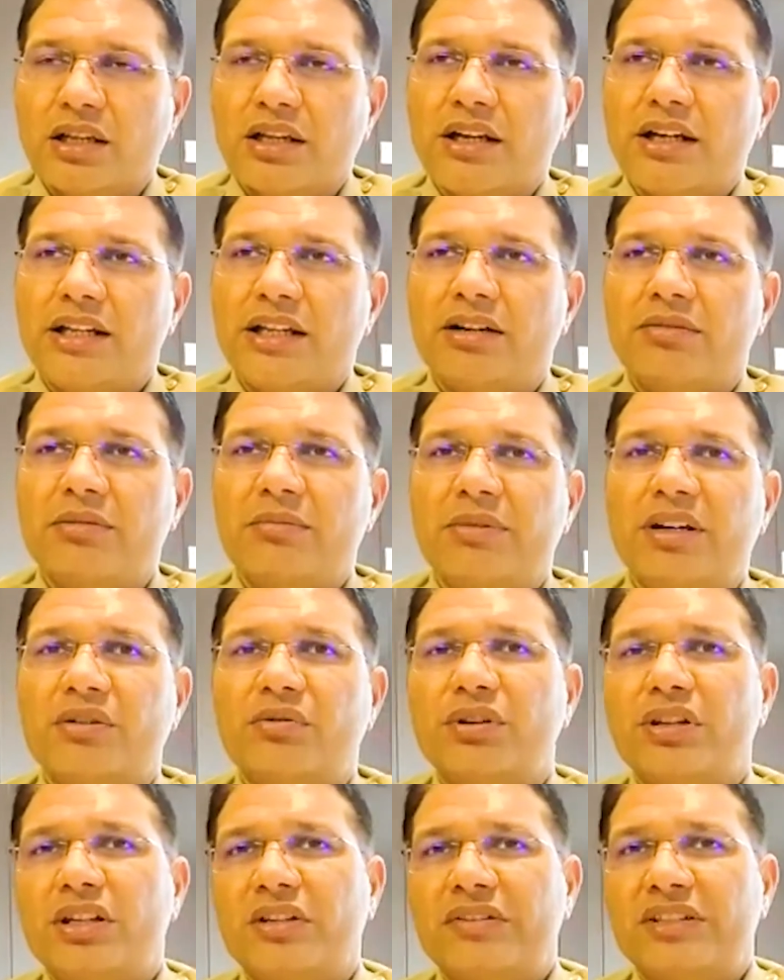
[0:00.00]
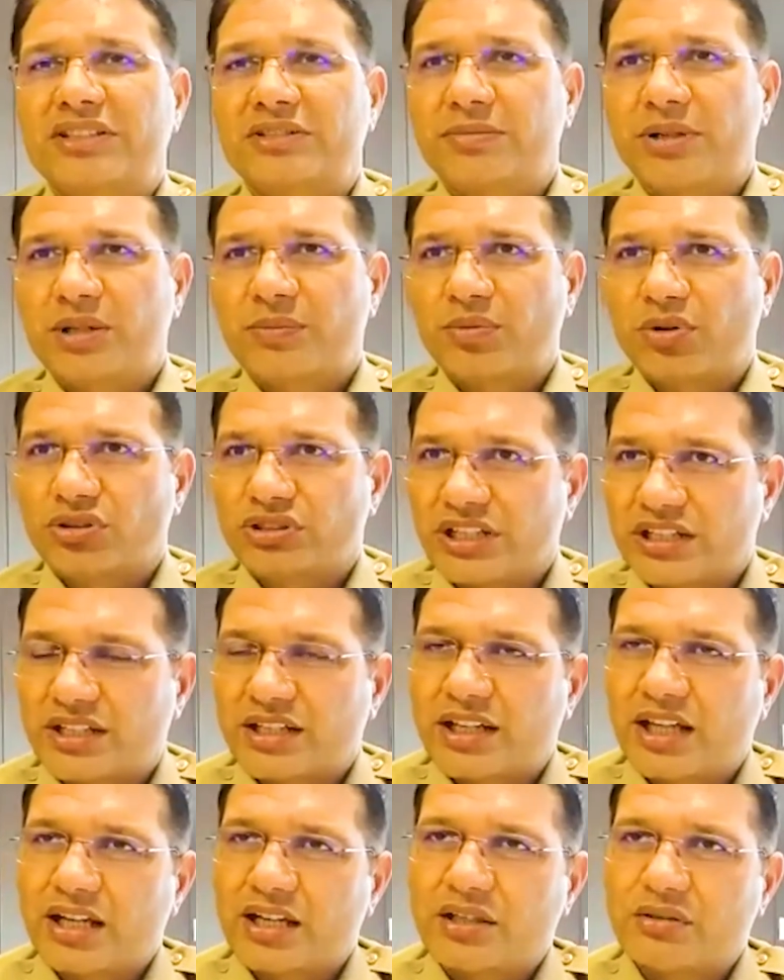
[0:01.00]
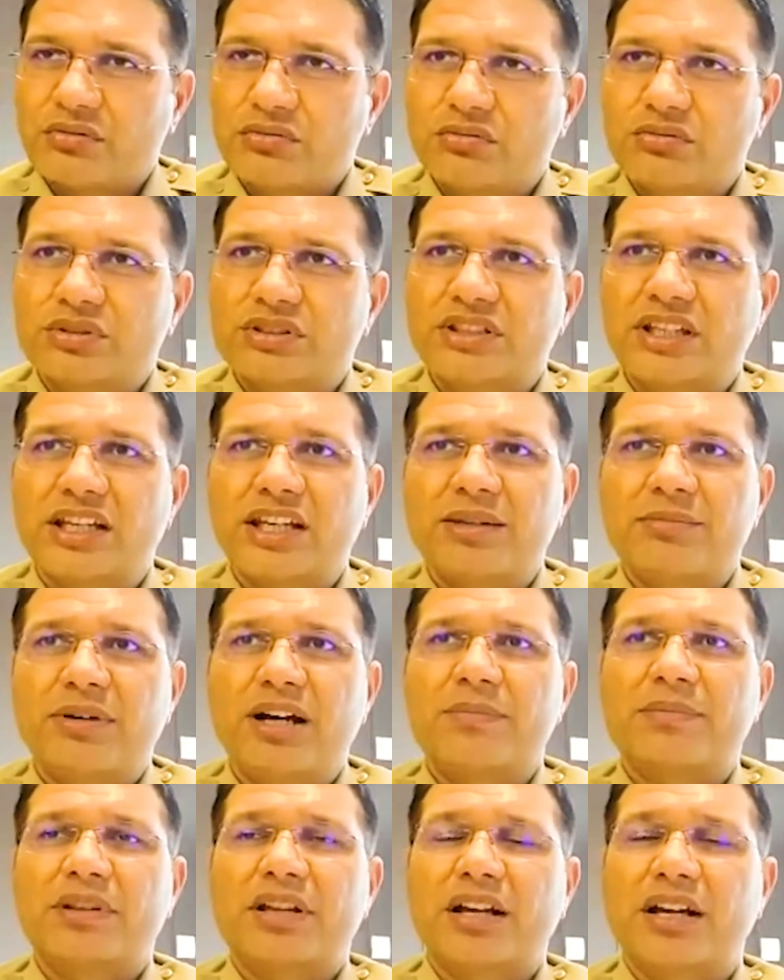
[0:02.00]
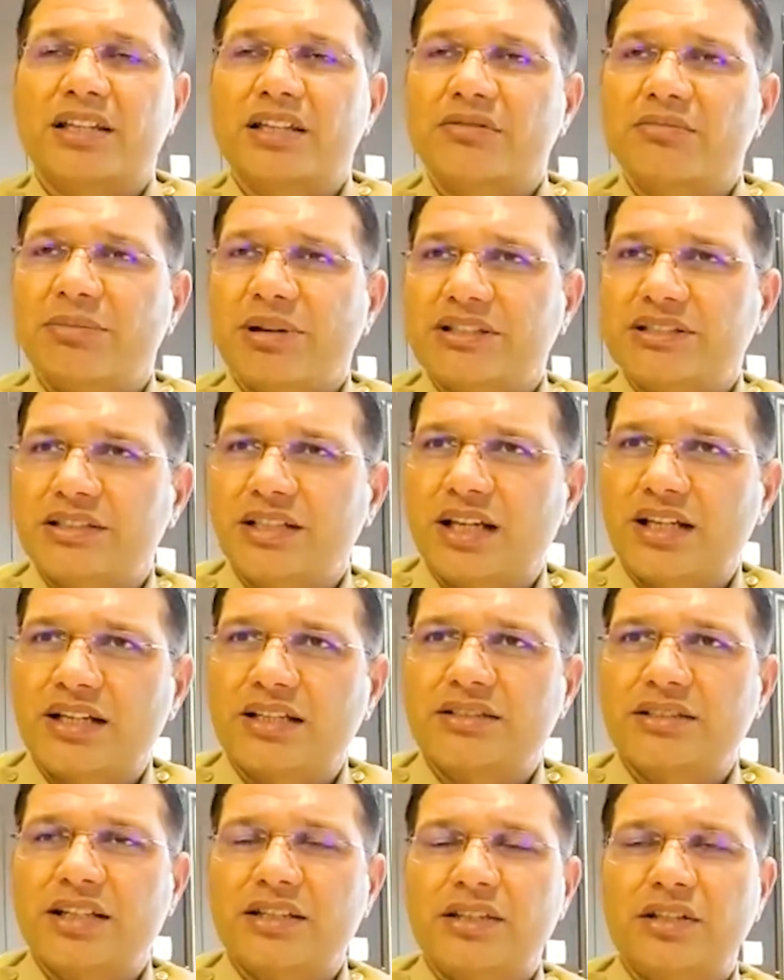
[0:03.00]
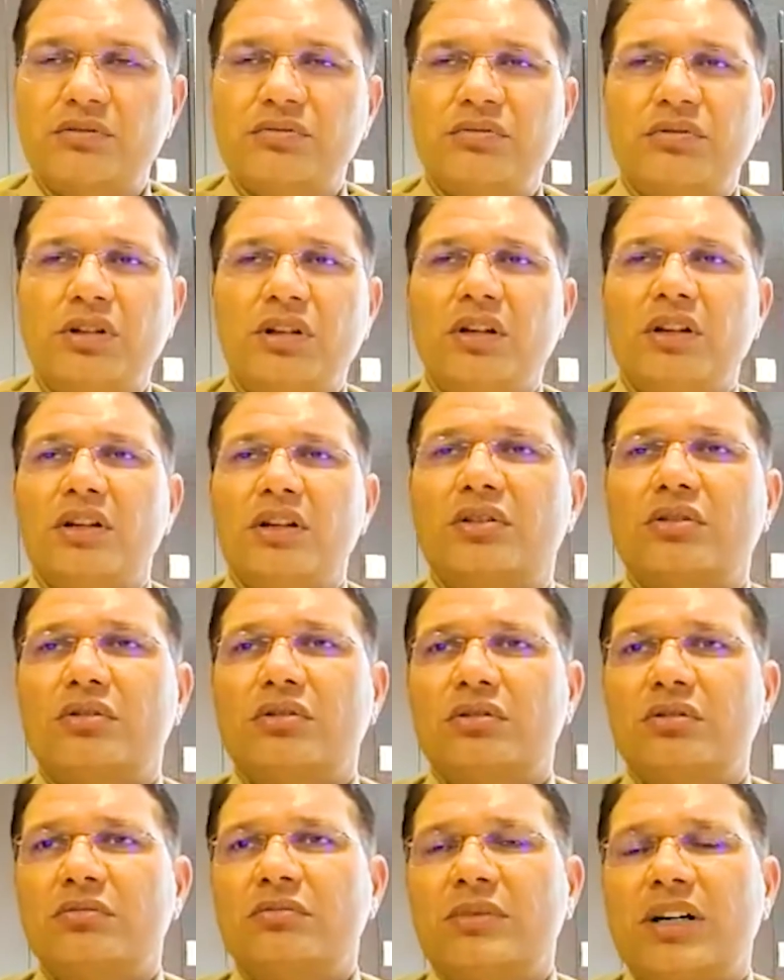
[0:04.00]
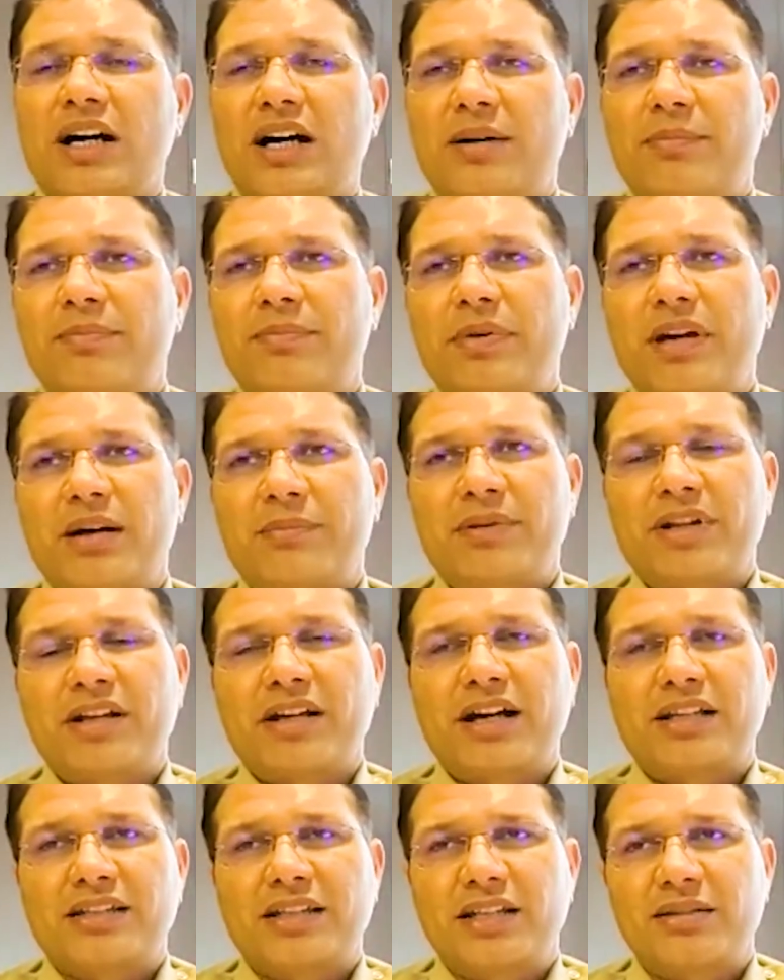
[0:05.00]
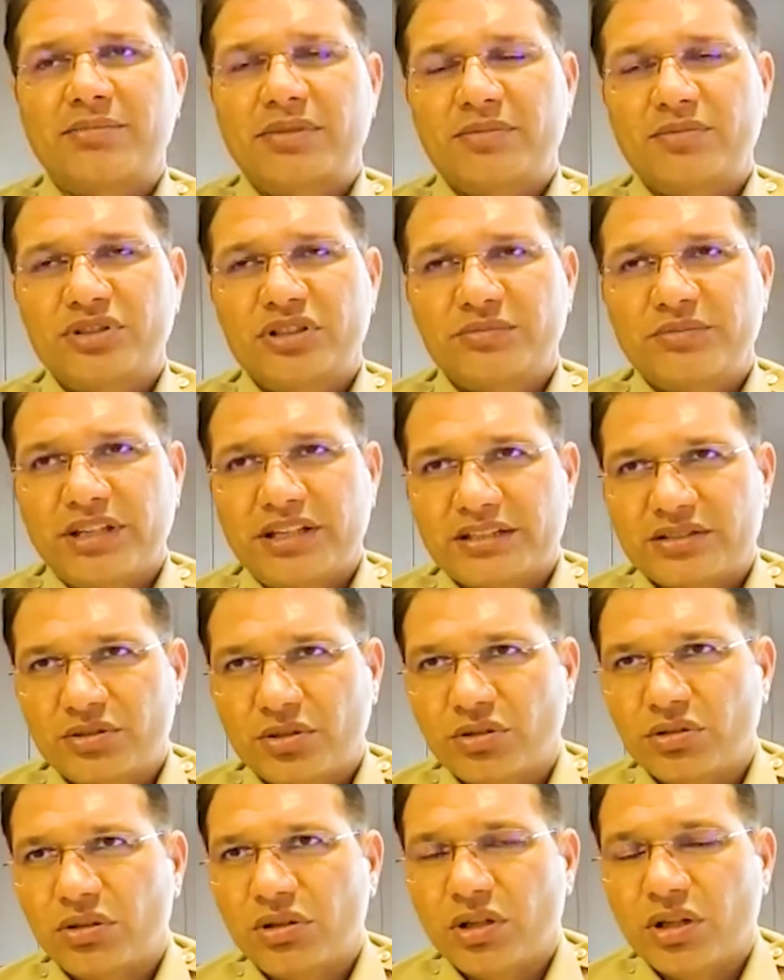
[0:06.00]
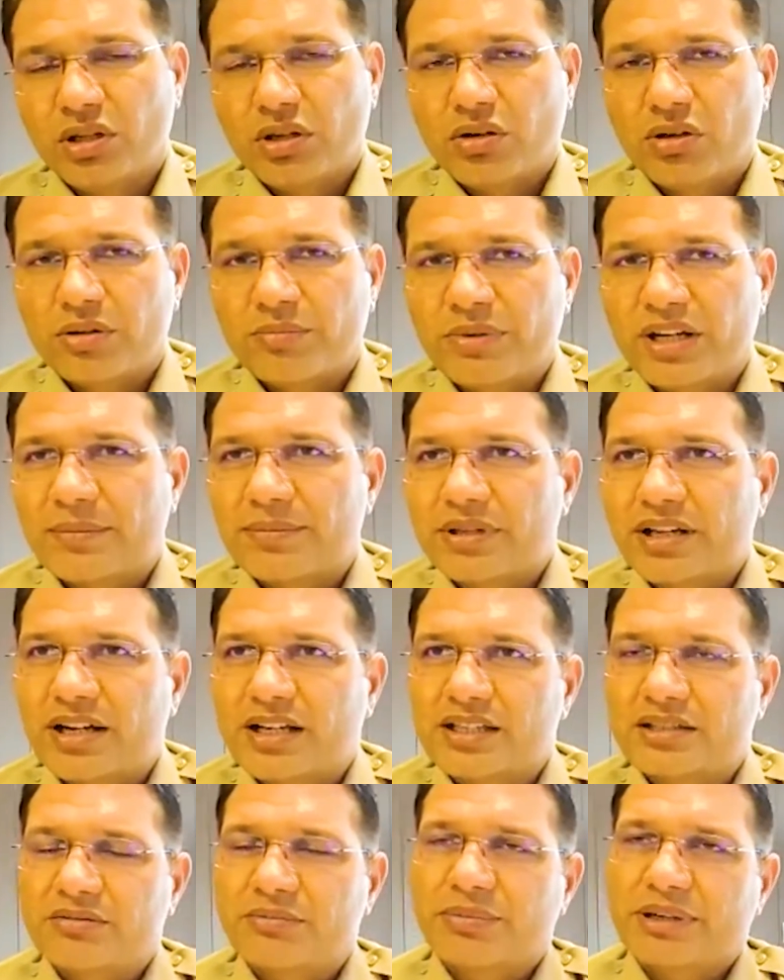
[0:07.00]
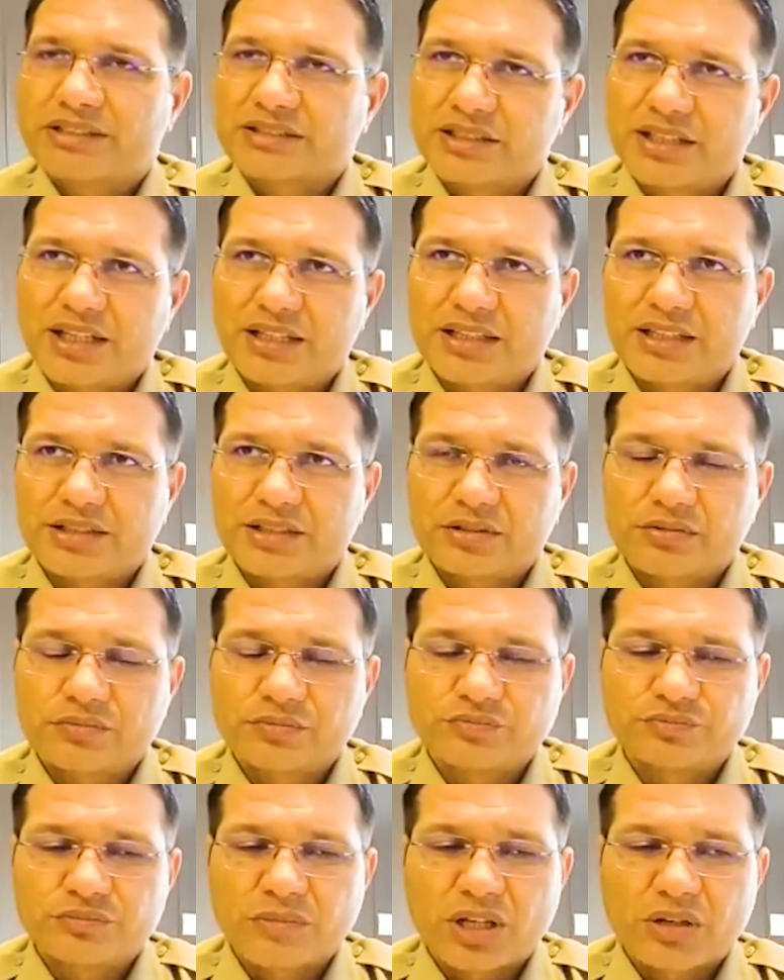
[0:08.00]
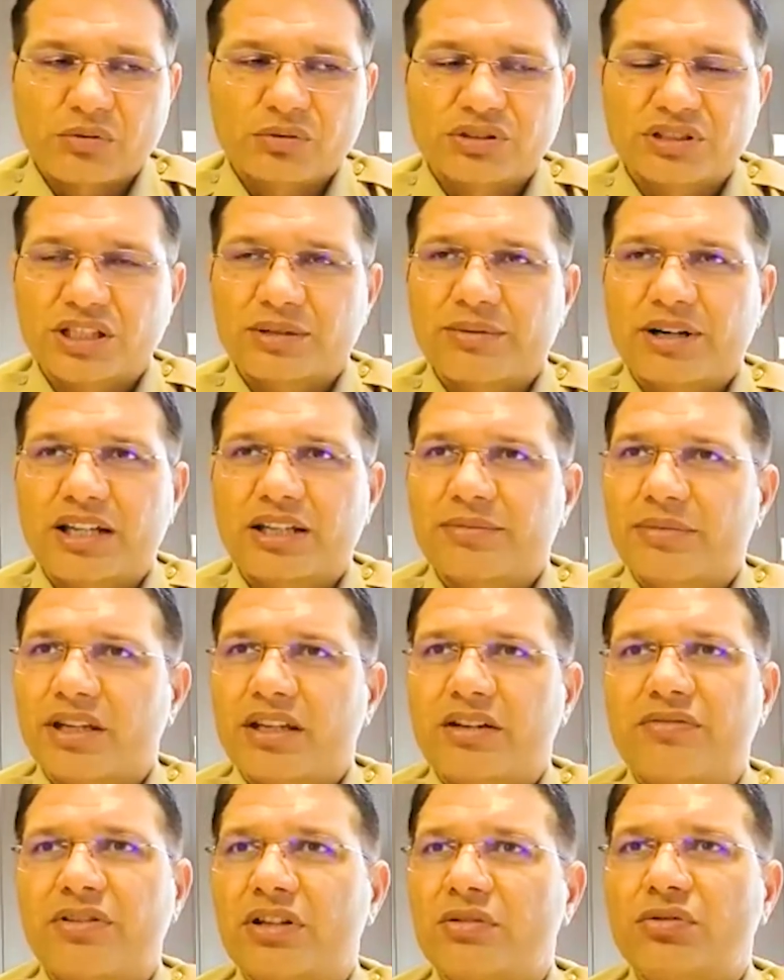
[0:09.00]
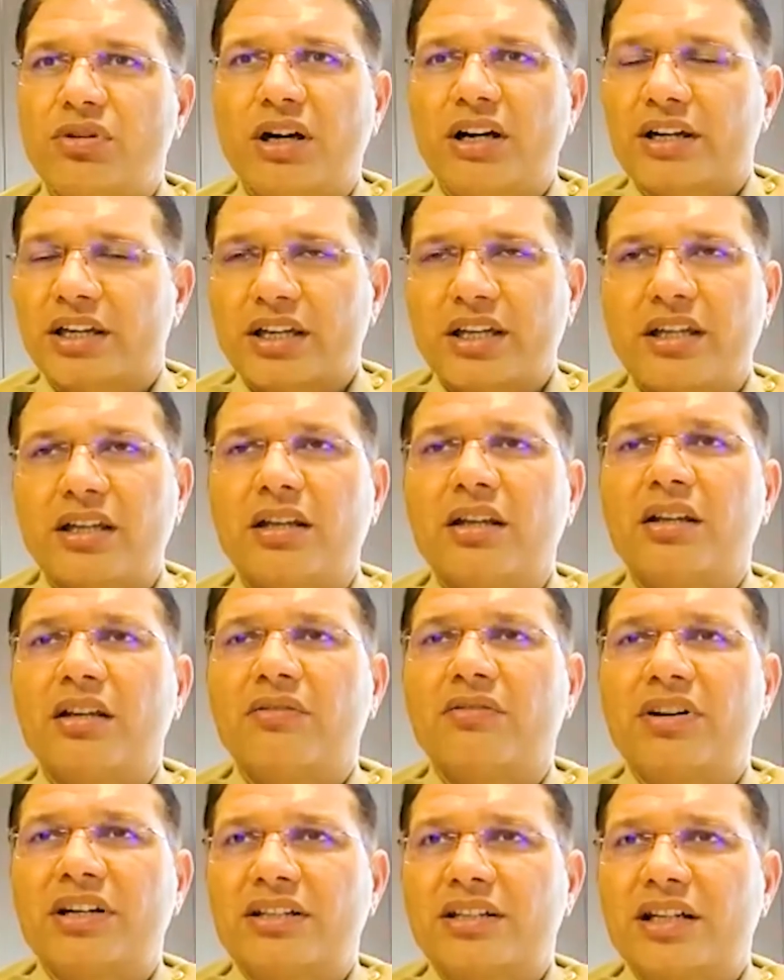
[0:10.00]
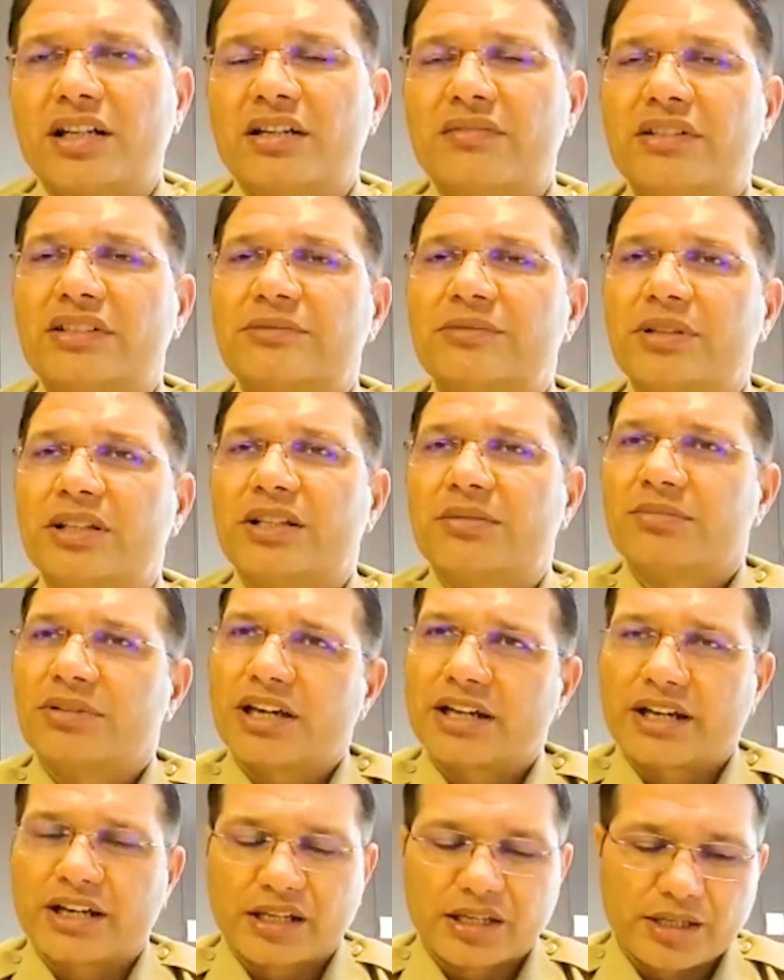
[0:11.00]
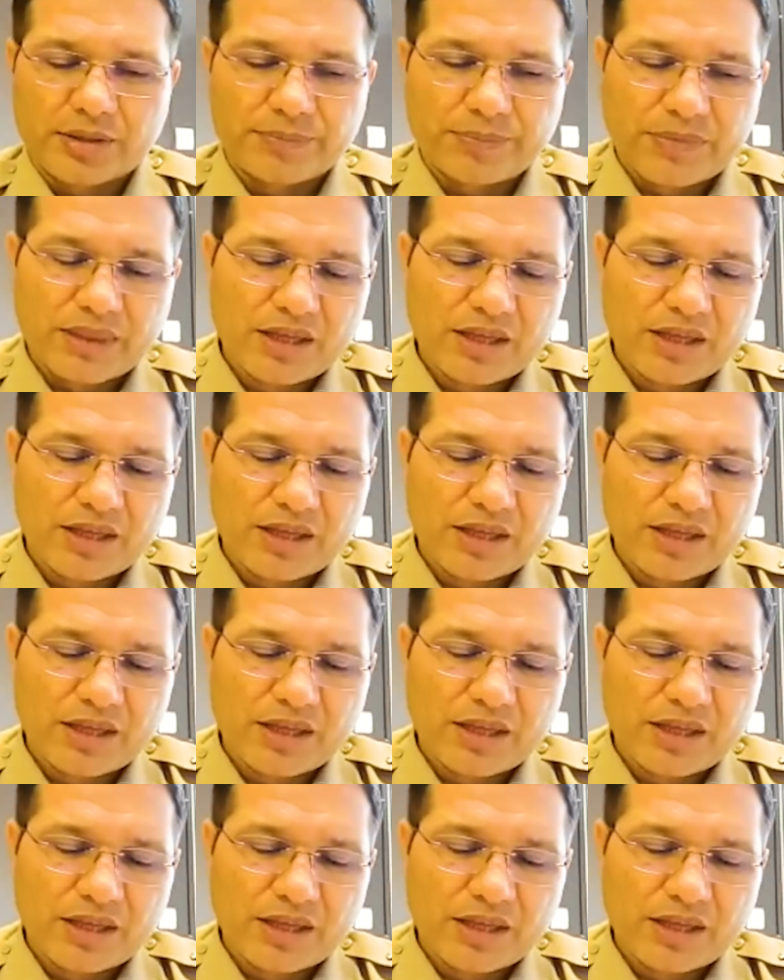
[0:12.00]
इंडिया में मैं कोई इन्वेस्टमेंट प्रोजेक्ट ला रहा हूँ उसके लिए मैं आपके खाते में पैसे डालना चाहता हूँ तो आप अपने खाता नंबर मुझे भेज दो और मैं आपके खाते में पैसे डाल देता हूँ उसके बाद में फिर वो आगे फर्दर इन्वेस्टमेंट हम करेंगे